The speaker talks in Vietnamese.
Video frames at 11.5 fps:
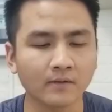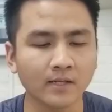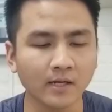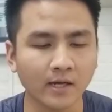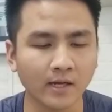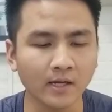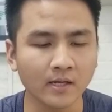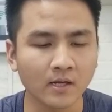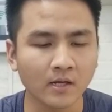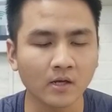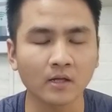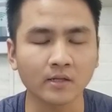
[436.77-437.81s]
uh, thiết kế
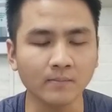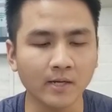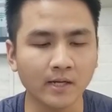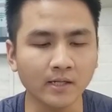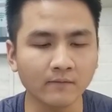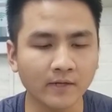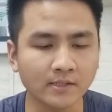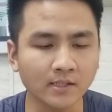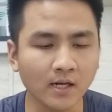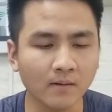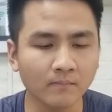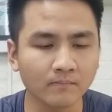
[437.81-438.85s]
uh, tiếp đến thì về
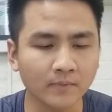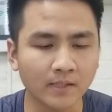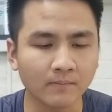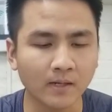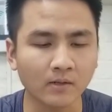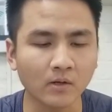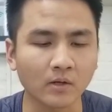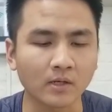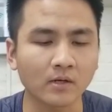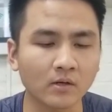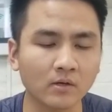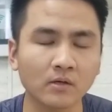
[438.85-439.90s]
chất âm thì bạn hỏi
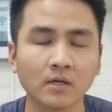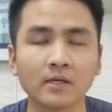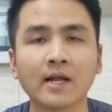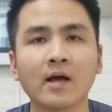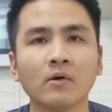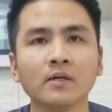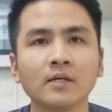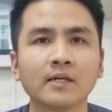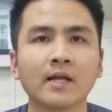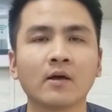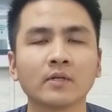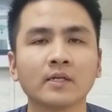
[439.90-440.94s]
là đời nào hơn đời
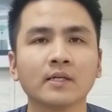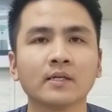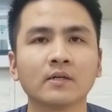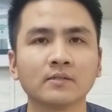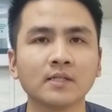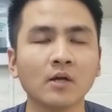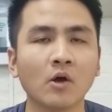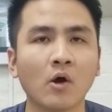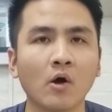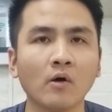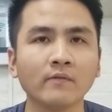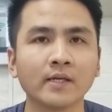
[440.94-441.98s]
nào thì rất là
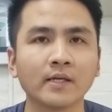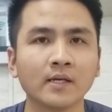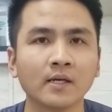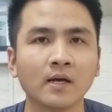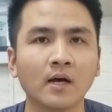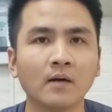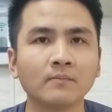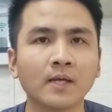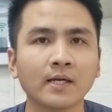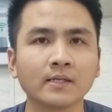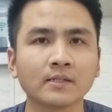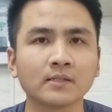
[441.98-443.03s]
khó vì âm
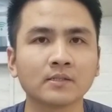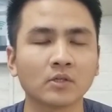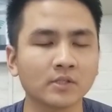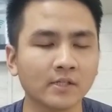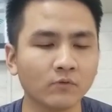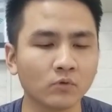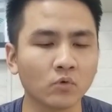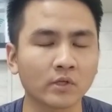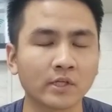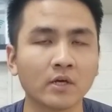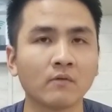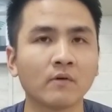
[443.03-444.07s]
thanh nó sẽ phụ
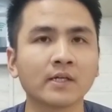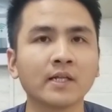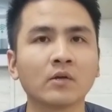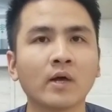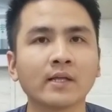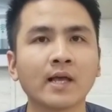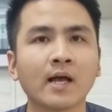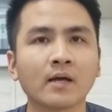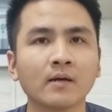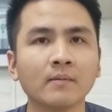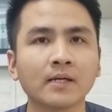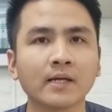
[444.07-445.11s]
thuộc nhiều vào cái thể loại nhạc
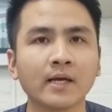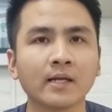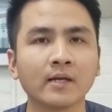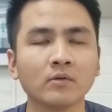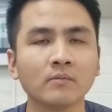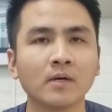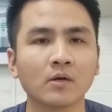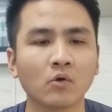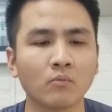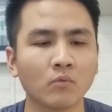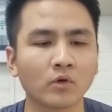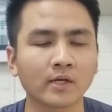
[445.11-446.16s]
các bạn nghe nếu như mà
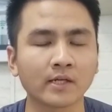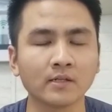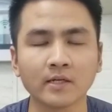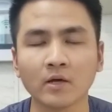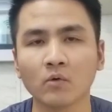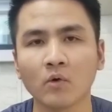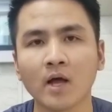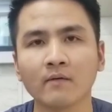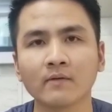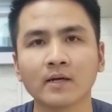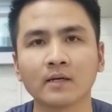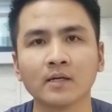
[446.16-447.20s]
cùng một cái thương hiệu
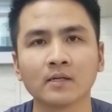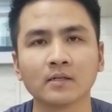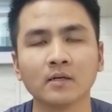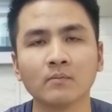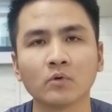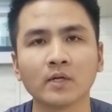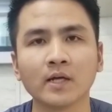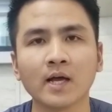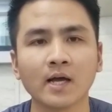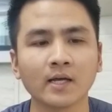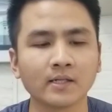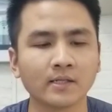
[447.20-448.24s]
loa và đời một đời
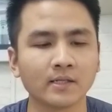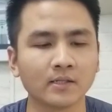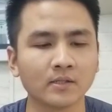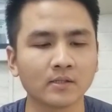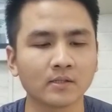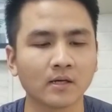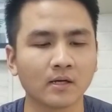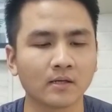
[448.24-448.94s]
hai thì uh,